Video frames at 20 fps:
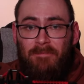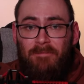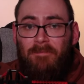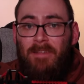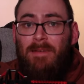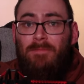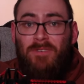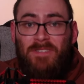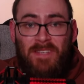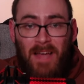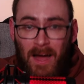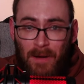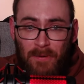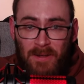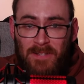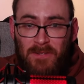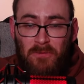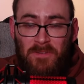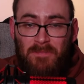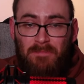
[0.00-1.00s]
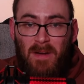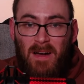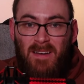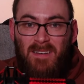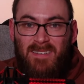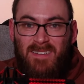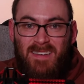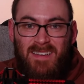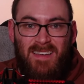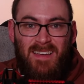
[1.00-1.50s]
Ich muss ich arbeitslos
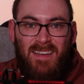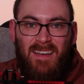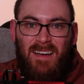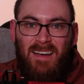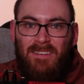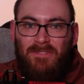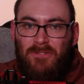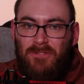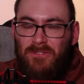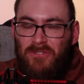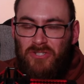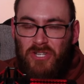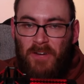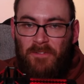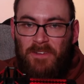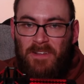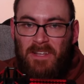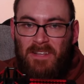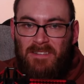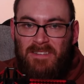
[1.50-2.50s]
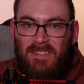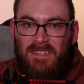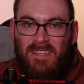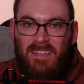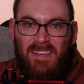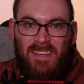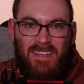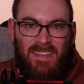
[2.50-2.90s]
machen. Ansonsten schaffe ich das nicht.